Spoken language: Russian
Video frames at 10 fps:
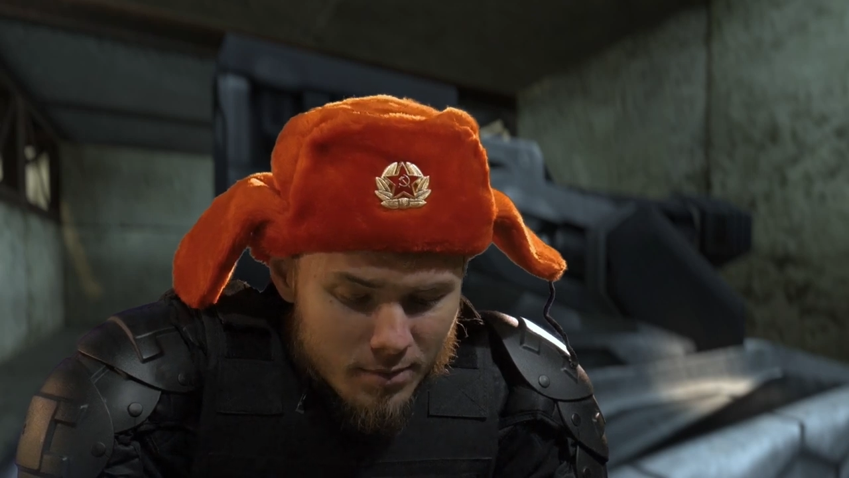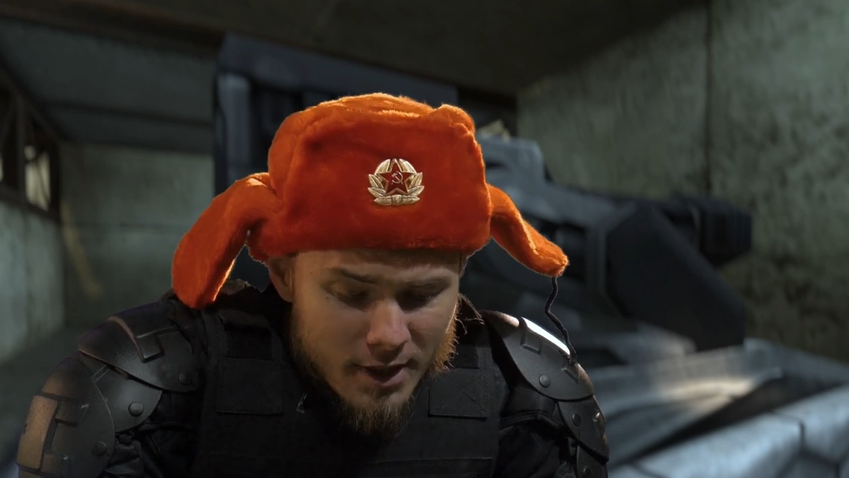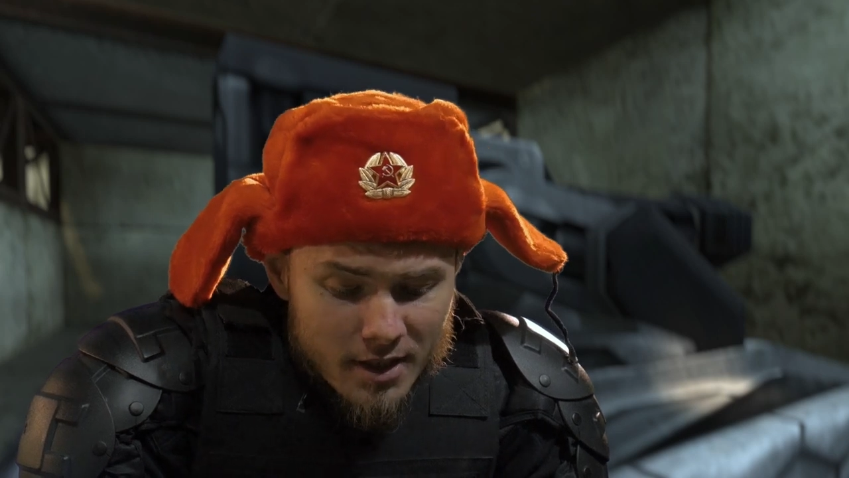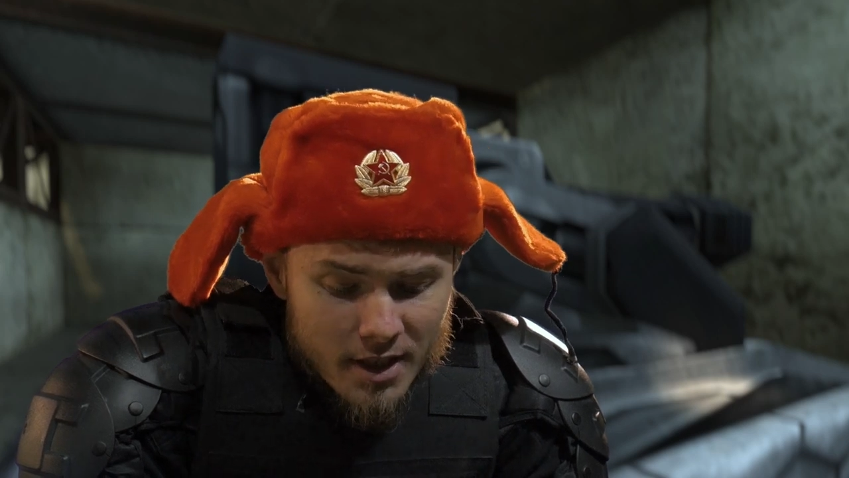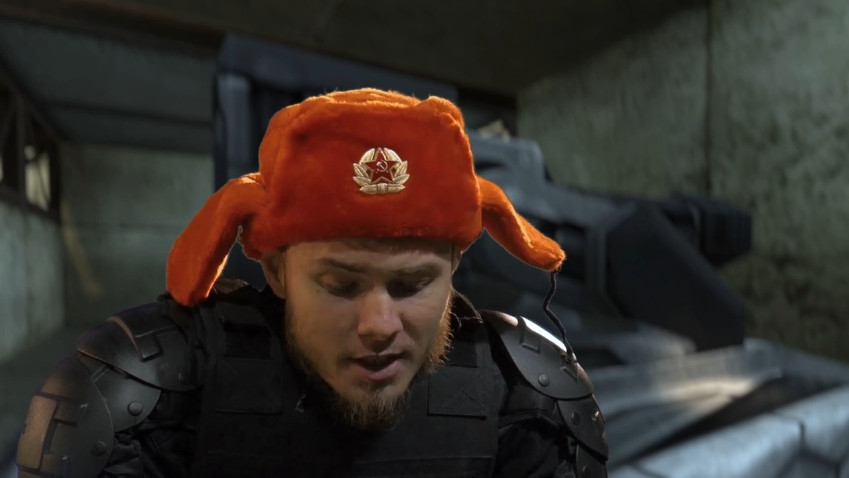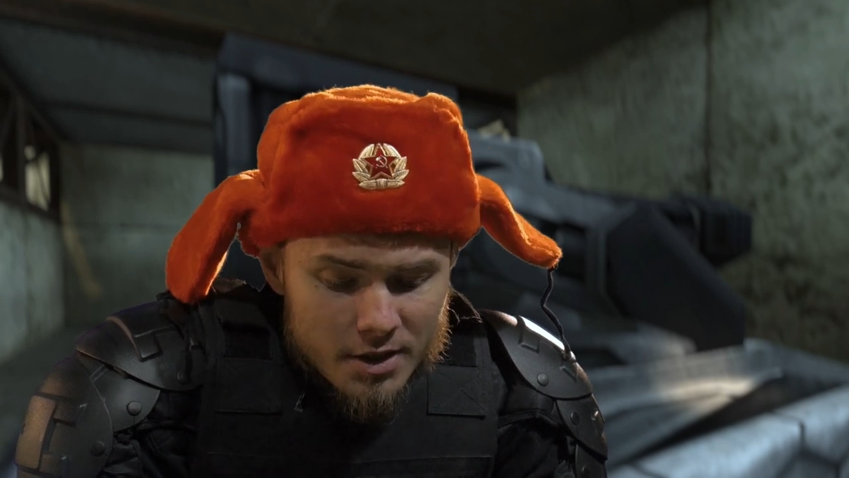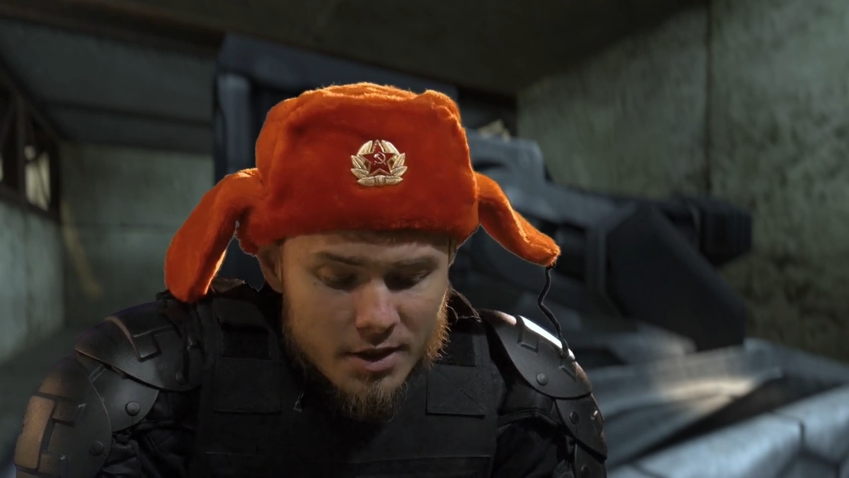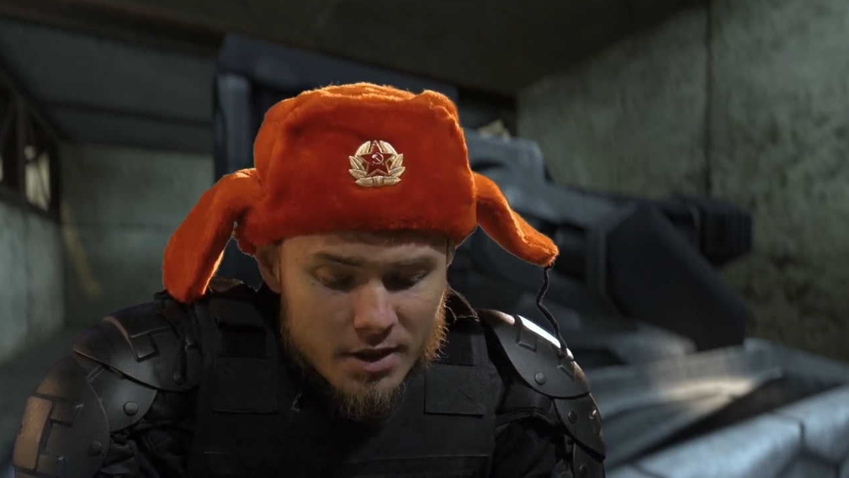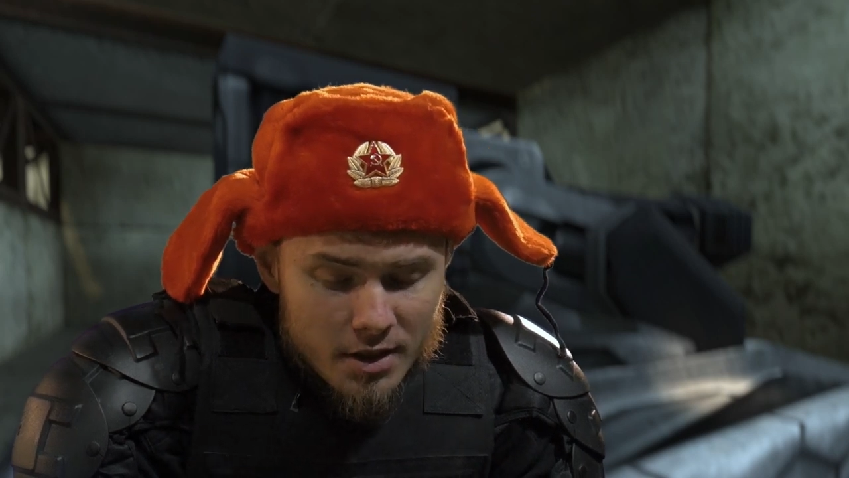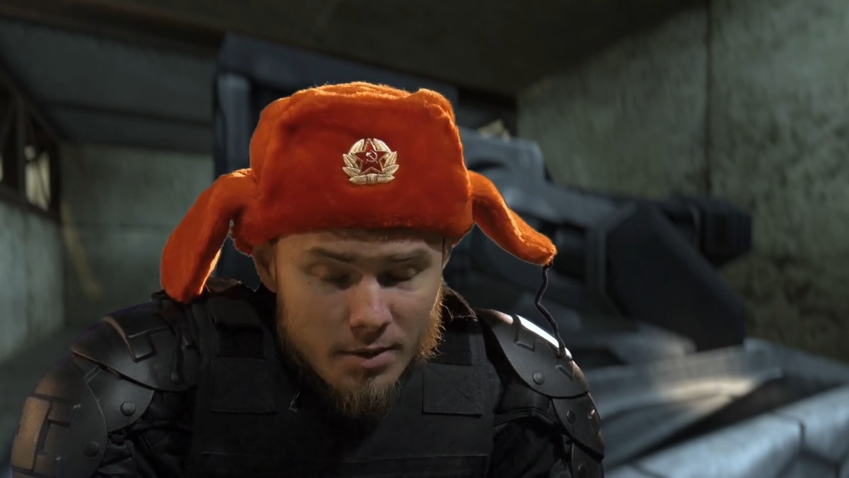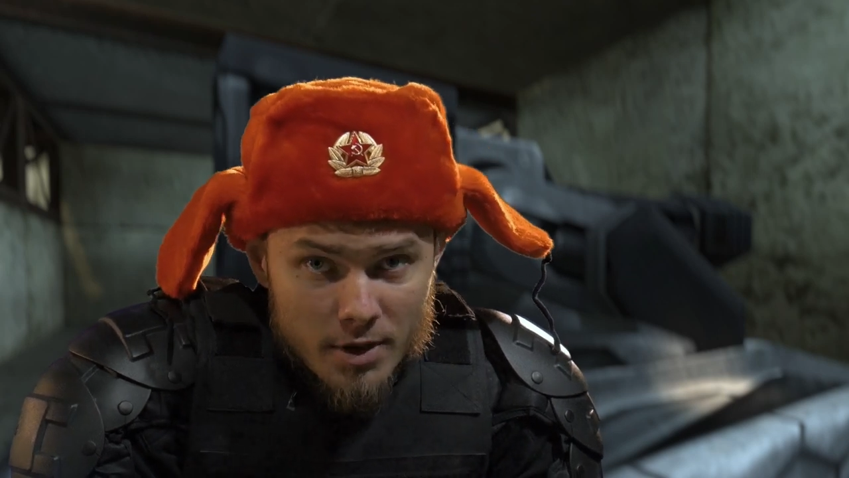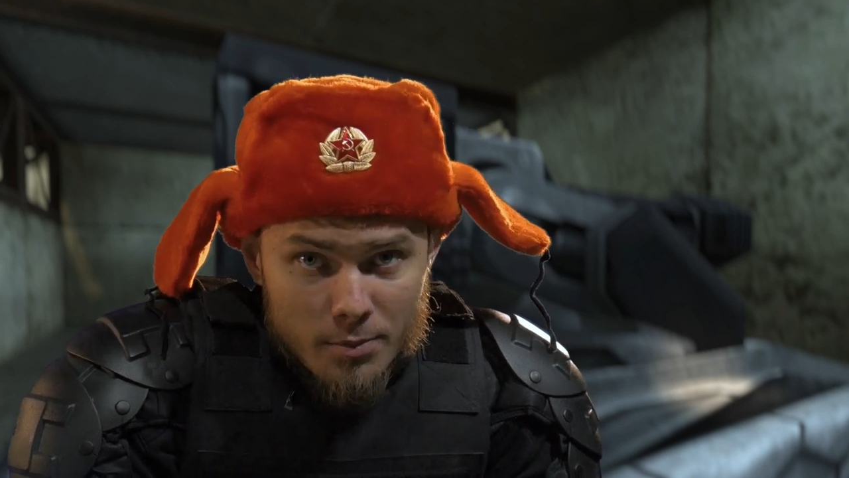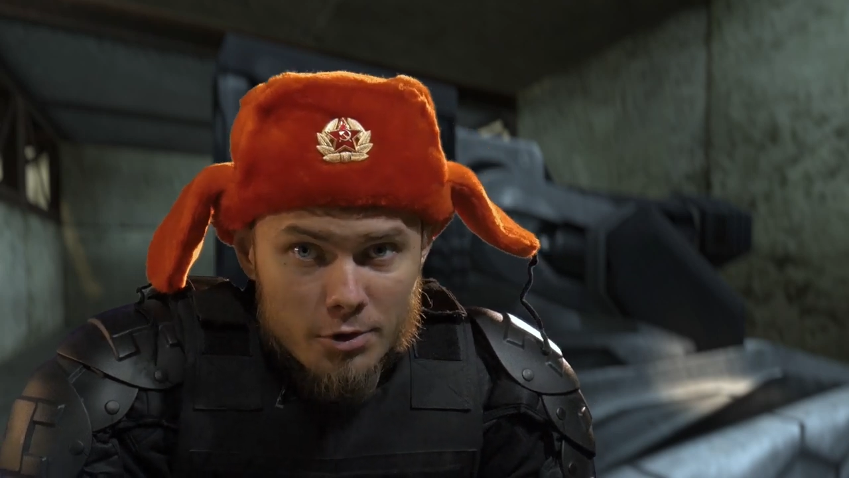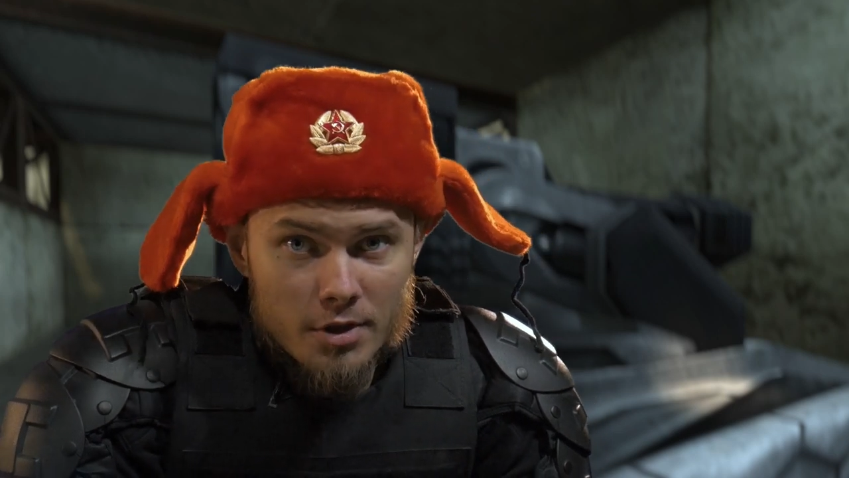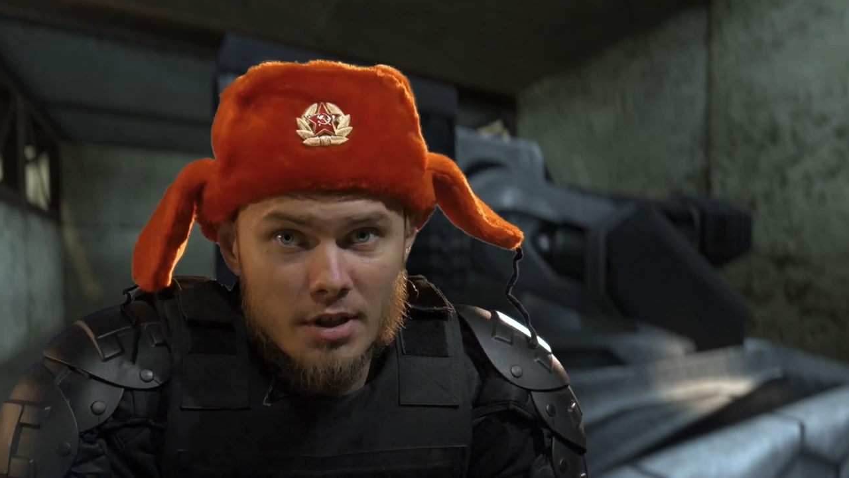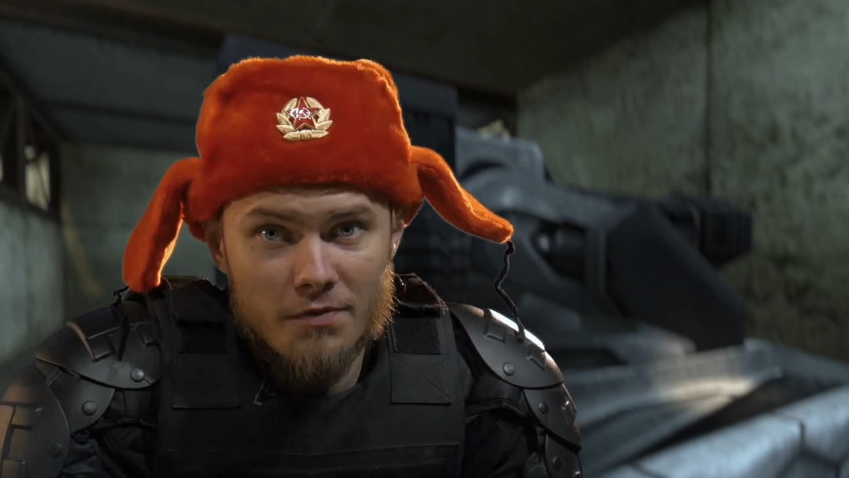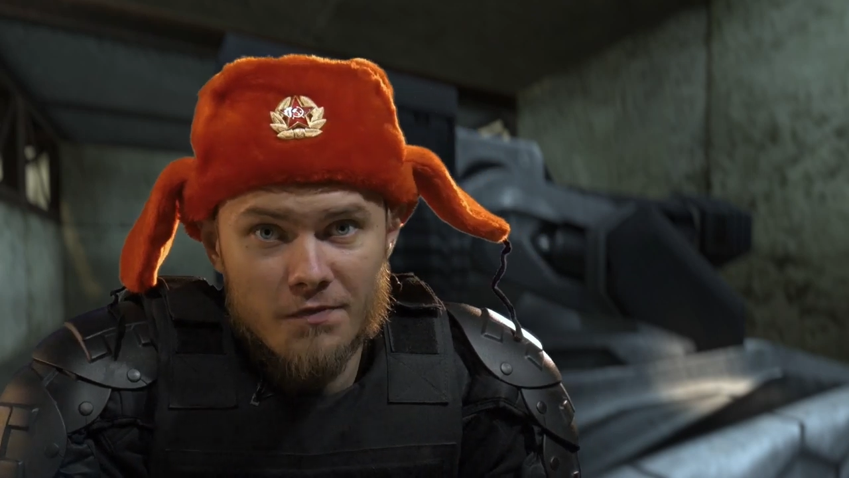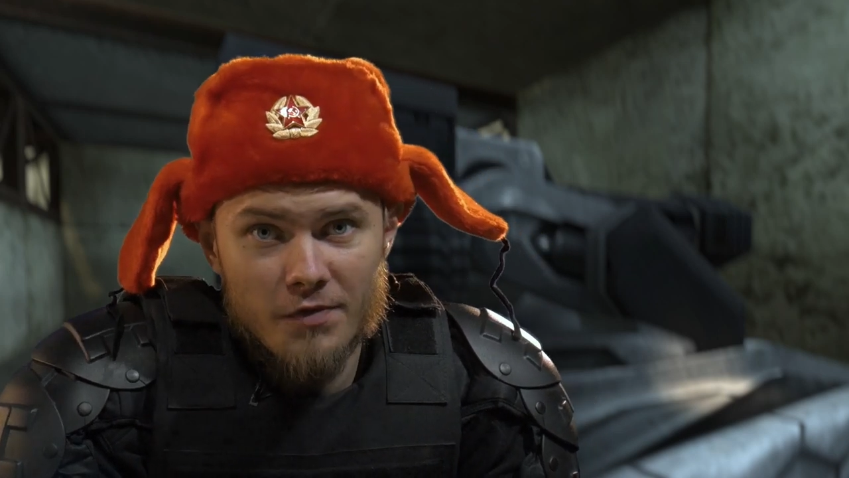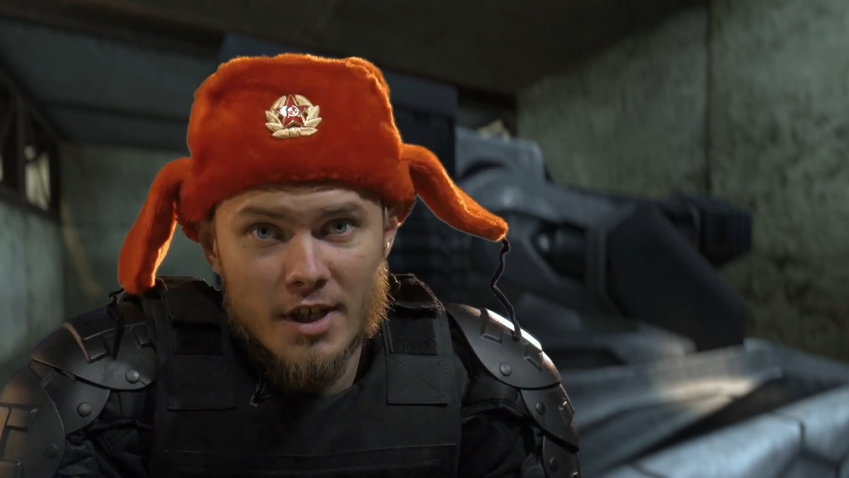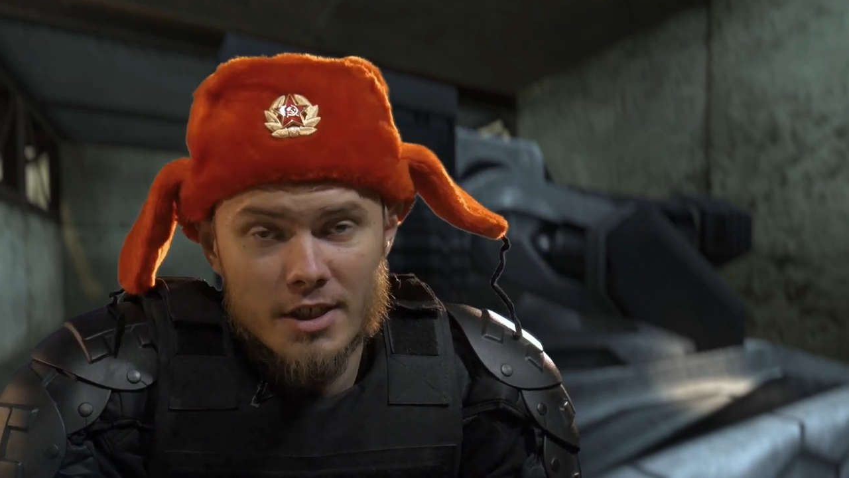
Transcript: Ну, Блять, конечно же ты, потому что ты